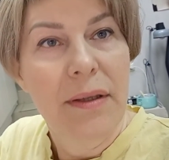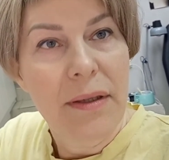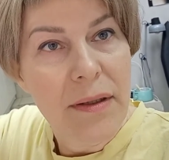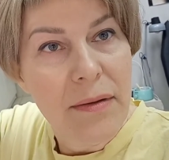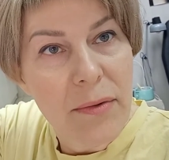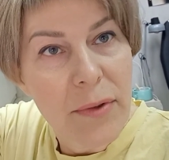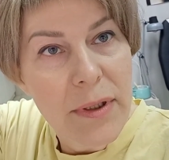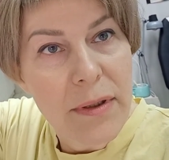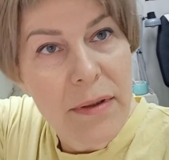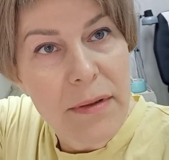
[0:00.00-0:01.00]
И,
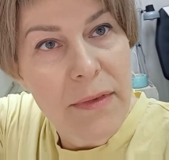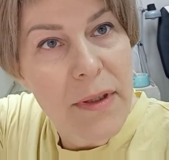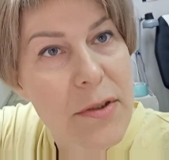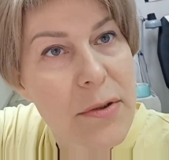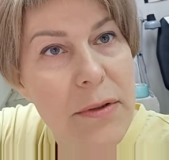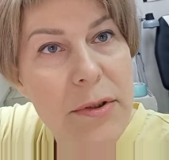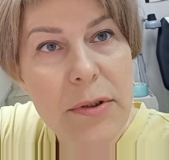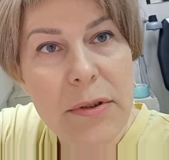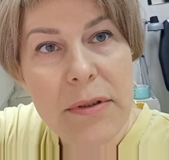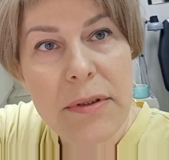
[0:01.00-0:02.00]
ой, волосок
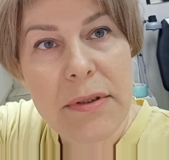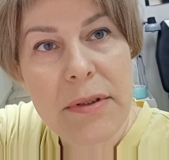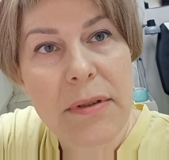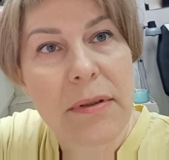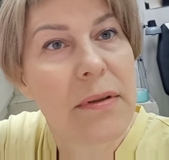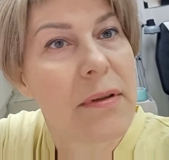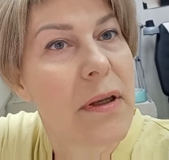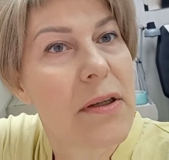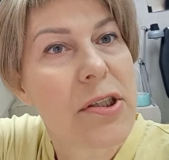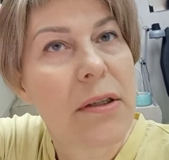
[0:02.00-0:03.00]
что-то здесь
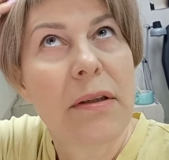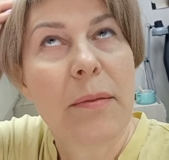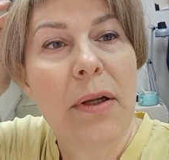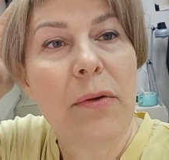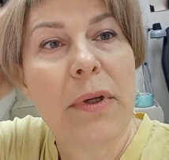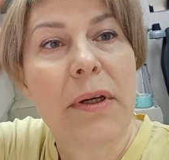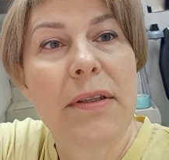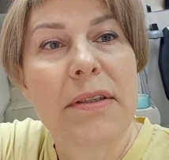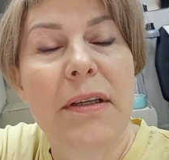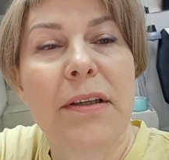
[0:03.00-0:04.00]
лежат нормально. У меня
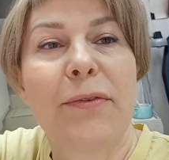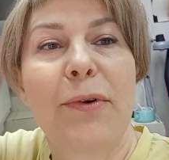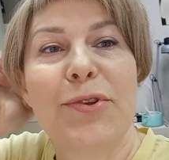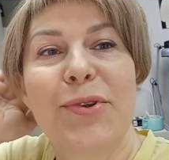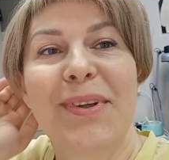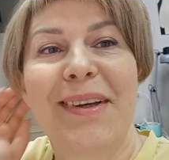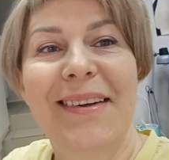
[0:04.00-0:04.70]
кондиционер включен,